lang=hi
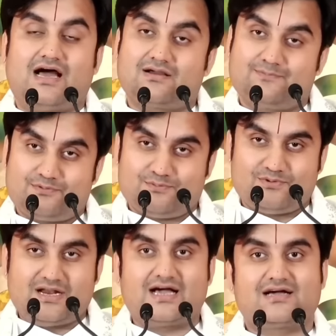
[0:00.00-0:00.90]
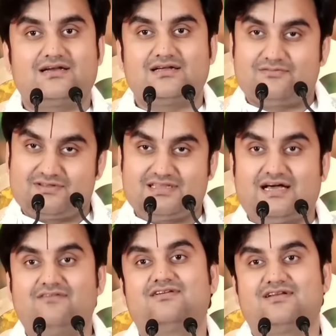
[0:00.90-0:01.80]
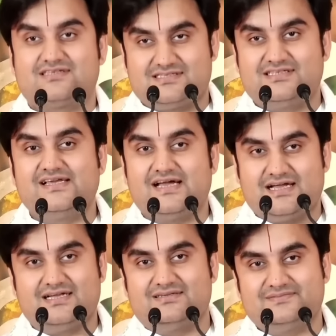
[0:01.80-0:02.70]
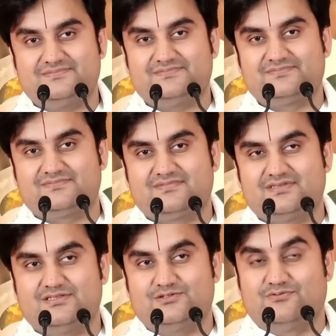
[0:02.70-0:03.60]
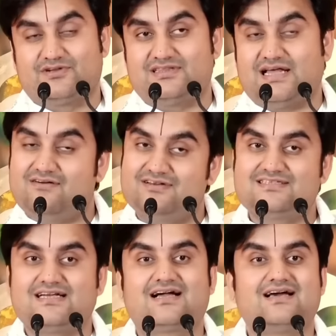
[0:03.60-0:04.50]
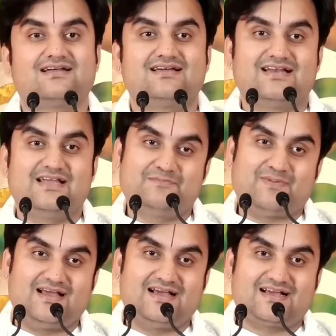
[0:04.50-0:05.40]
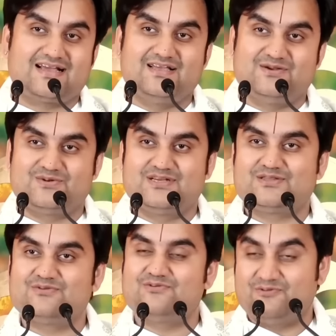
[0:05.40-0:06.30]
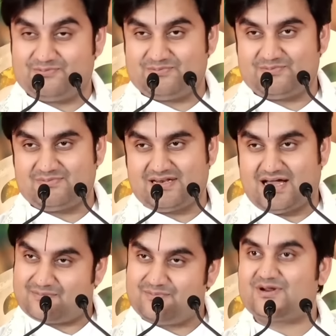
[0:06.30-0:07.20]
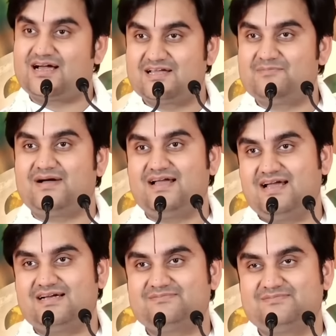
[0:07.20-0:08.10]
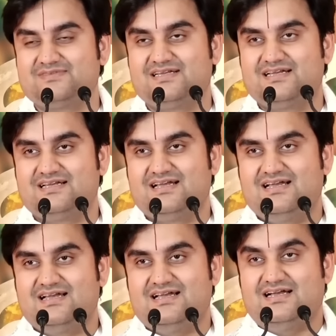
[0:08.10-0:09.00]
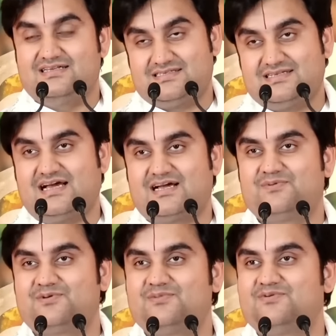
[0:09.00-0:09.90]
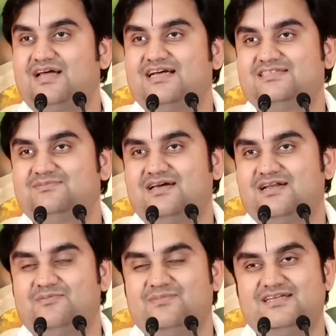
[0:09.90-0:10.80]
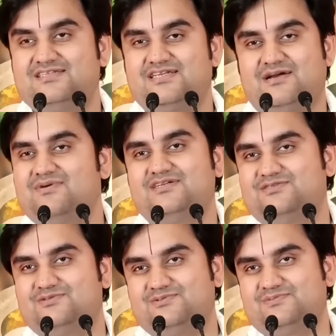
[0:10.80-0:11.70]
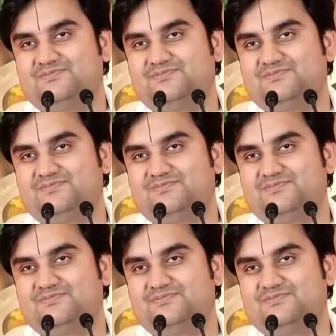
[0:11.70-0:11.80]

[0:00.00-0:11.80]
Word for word: नागपुर बुला करके वृंदावन रस दिया है जो वृंदावन जा के नहीं पाया कईयों ने तो वो नागपुर आके पाया ऐसे नागपुर में विराजमान हमारी श्यामा जी